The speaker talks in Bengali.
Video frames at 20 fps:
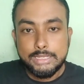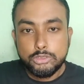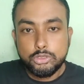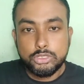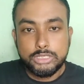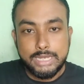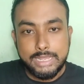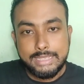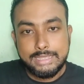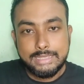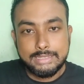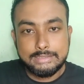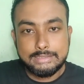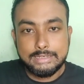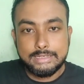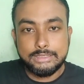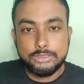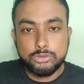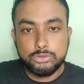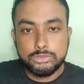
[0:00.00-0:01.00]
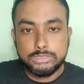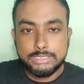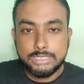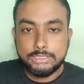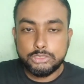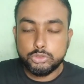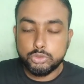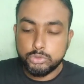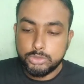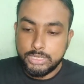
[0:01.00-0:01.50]
তো সেই ক্ষেত্রে কিন্তু যে
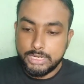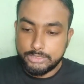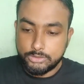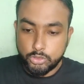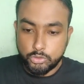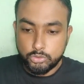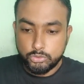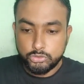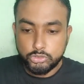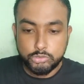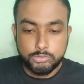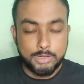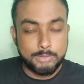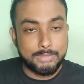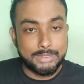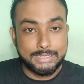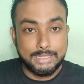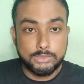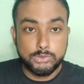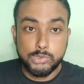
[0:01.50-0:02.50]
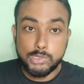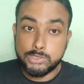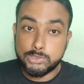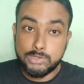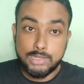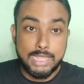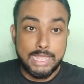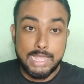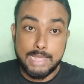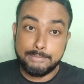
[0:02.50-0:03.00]
শুনলে তখন তোমার মাথায় চলে
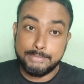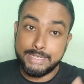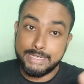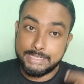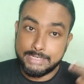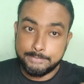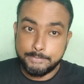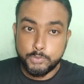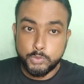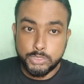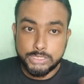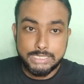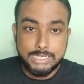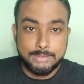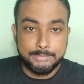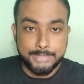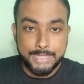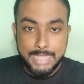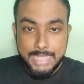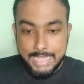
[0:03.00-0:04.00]
আসলো হ্যাঁ আমি এটা পড়েছিলাম